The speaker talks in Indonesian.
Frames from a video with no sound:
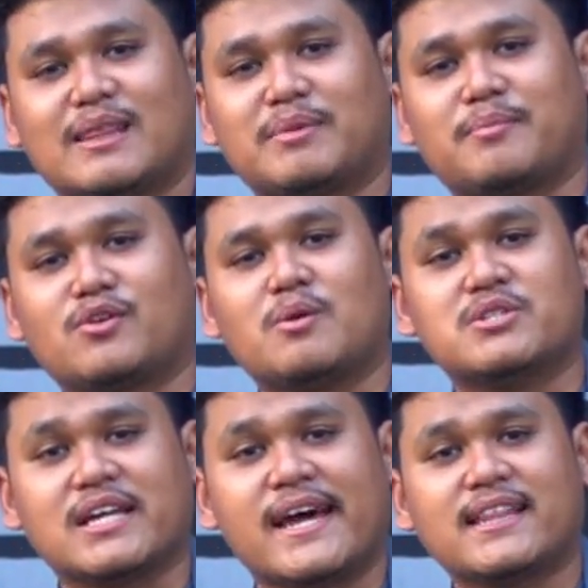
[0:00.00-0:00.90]
Teman-teman udah
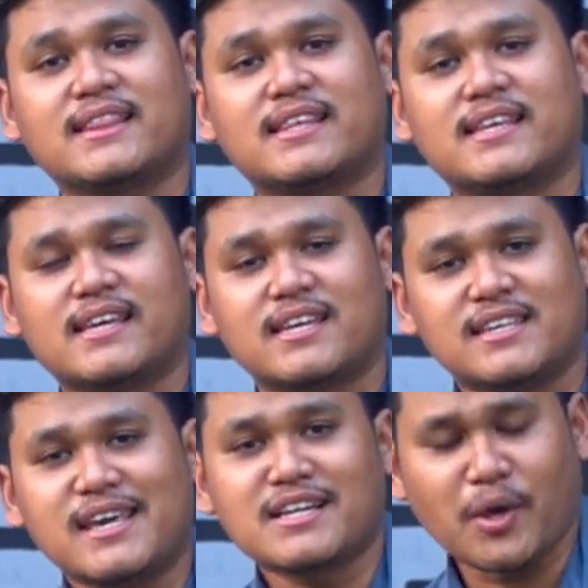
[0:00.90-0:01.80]
bisa lihat,
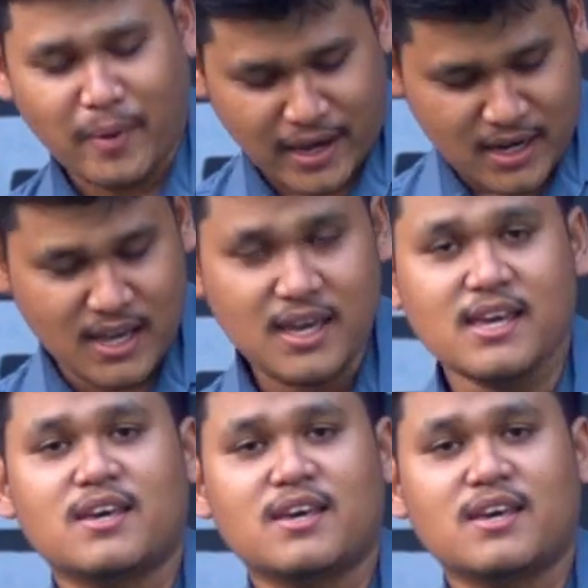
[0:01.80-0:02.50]
yang saya pakai ini